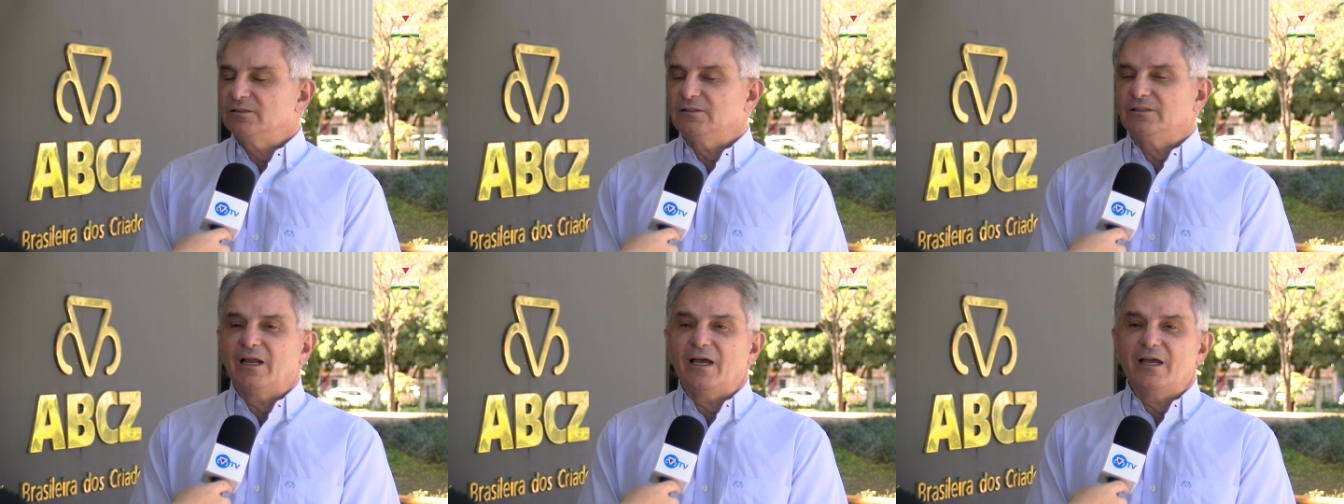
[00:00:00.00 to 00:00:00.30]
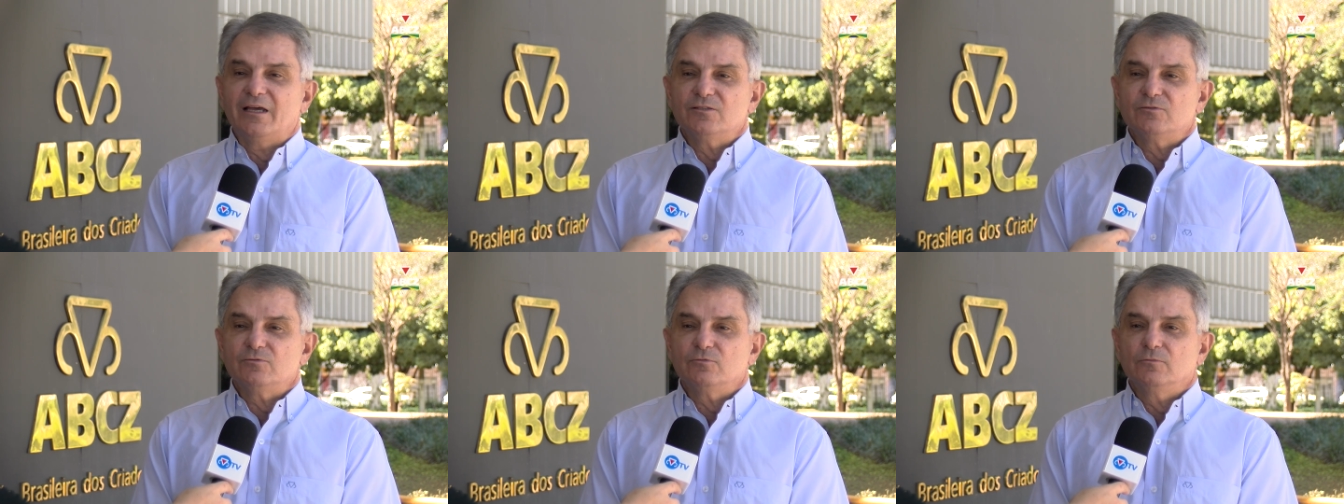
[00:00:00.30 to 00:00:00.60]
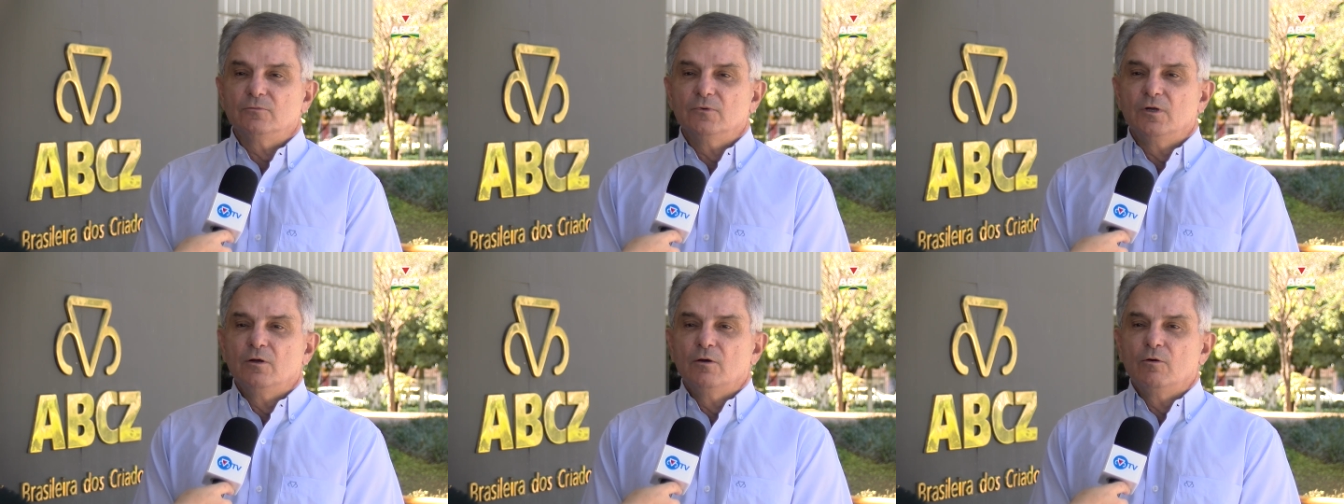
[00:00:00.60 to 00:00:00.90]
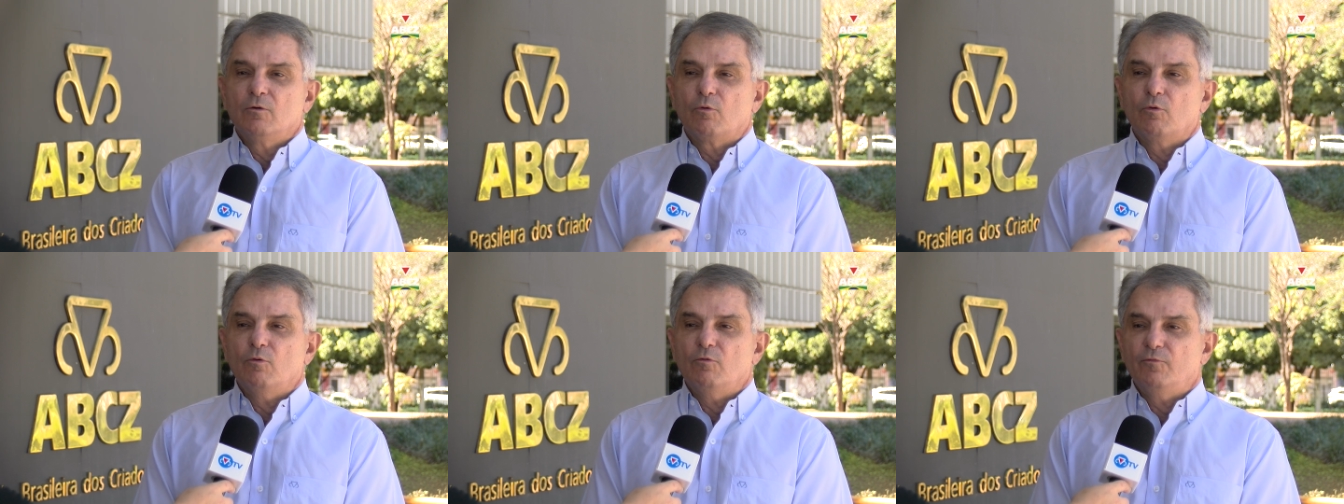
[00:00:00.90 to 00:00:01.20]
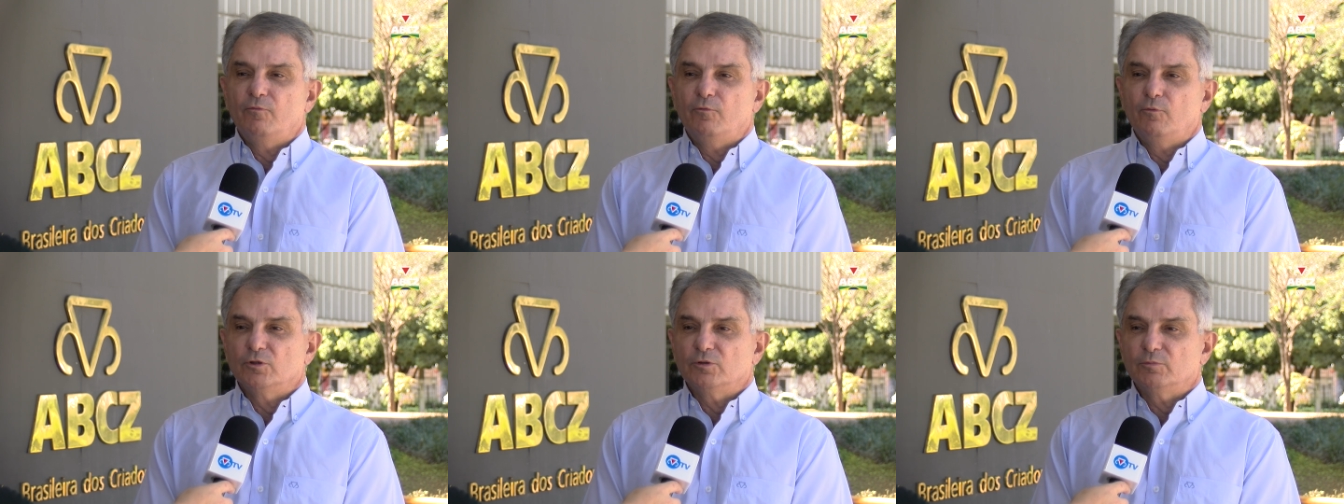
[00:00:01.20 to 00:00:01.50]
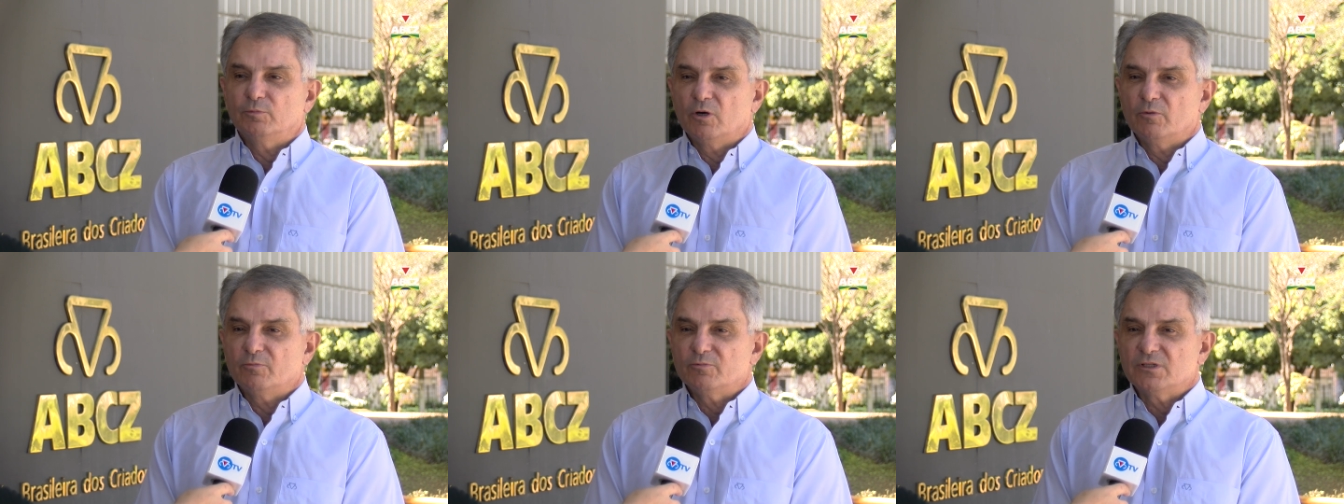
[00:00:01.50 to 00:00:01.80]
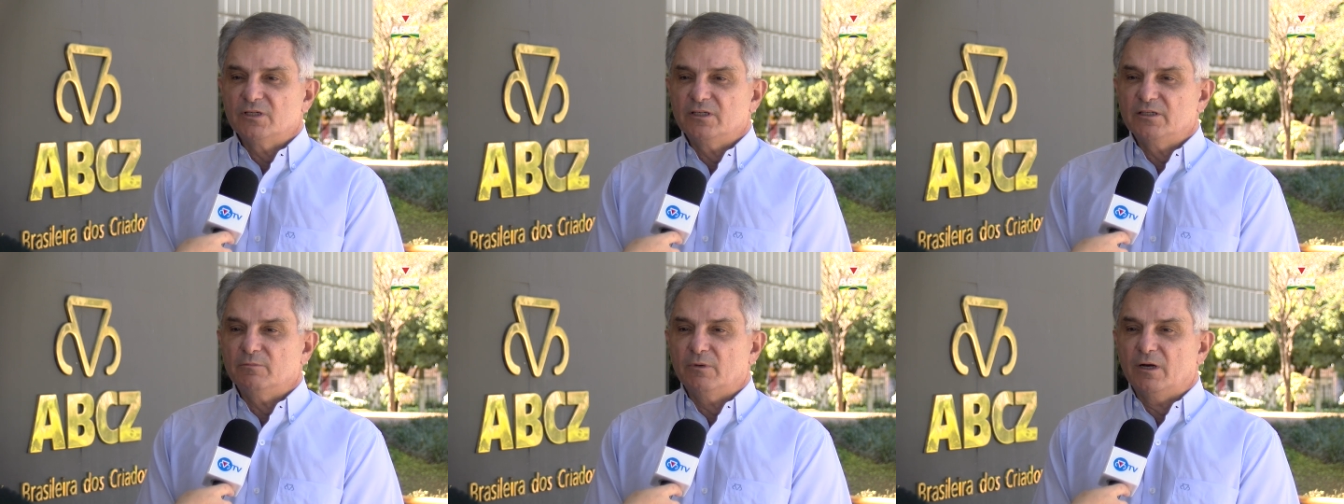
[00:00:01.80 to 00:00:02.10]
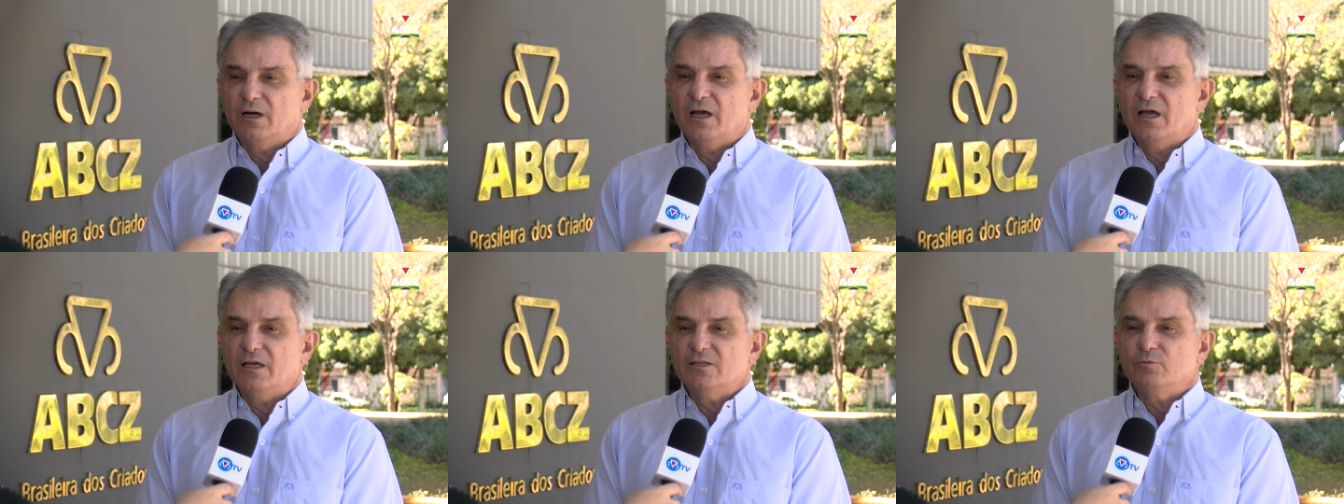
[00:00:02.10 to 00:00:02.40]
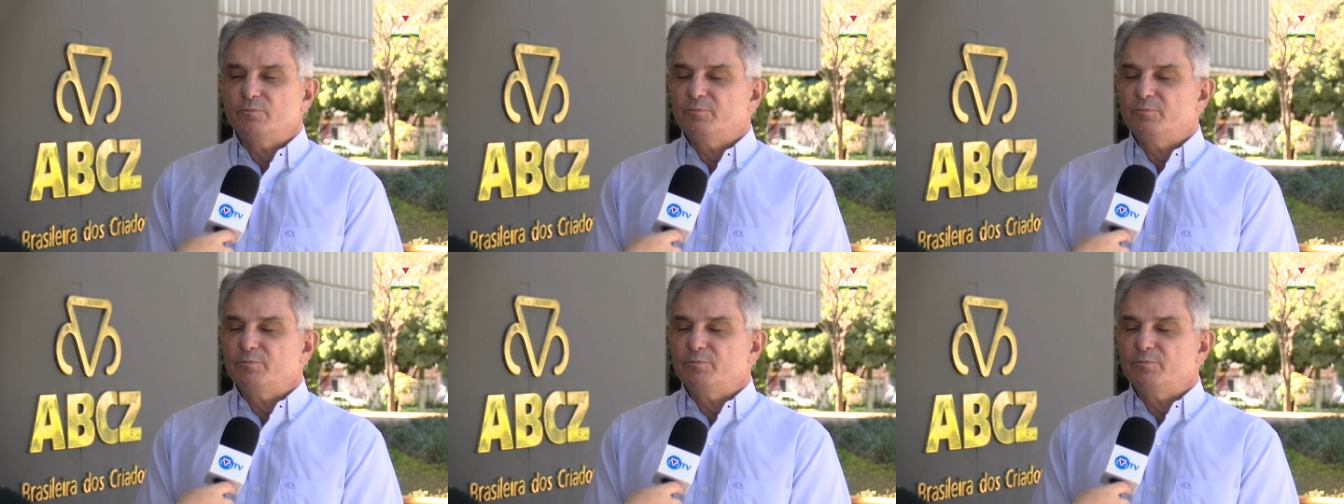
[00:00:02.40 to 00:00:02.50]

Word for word: traz um conforto maior para os animais,